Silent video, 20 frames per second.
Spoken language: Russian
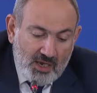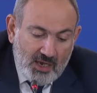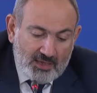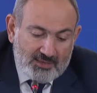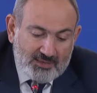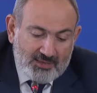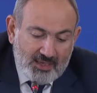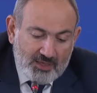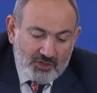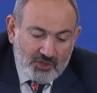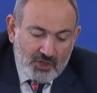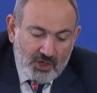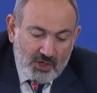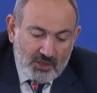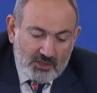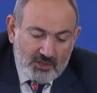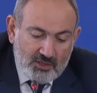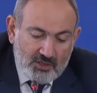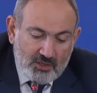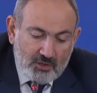
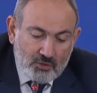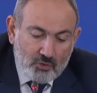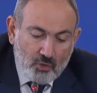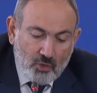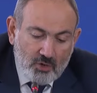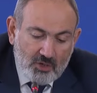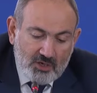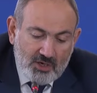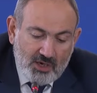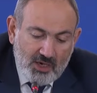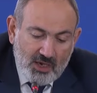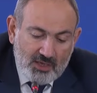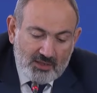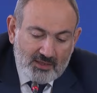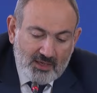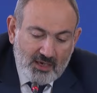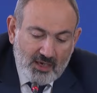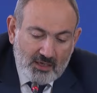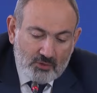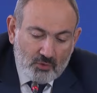означать не только
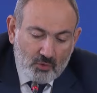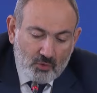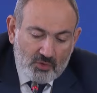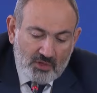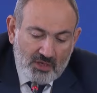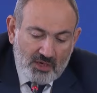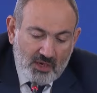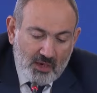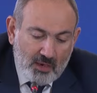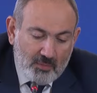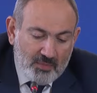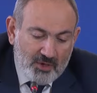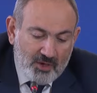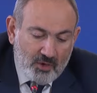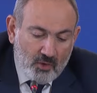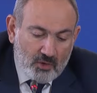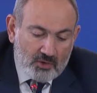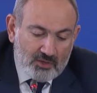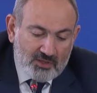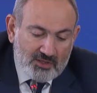отказ
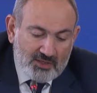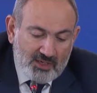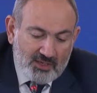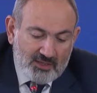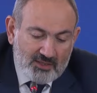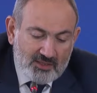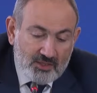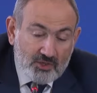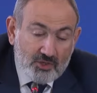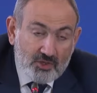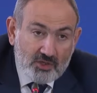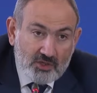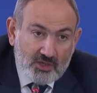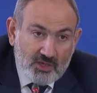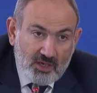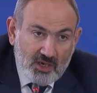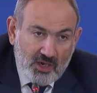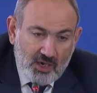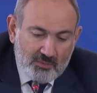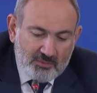ОДКБ от
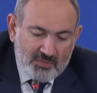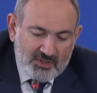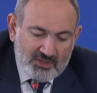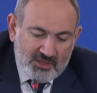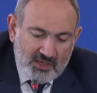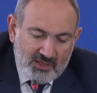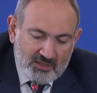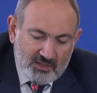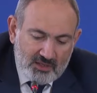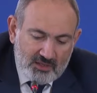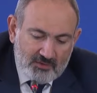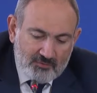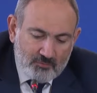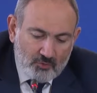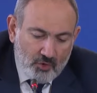союзнических обязательств,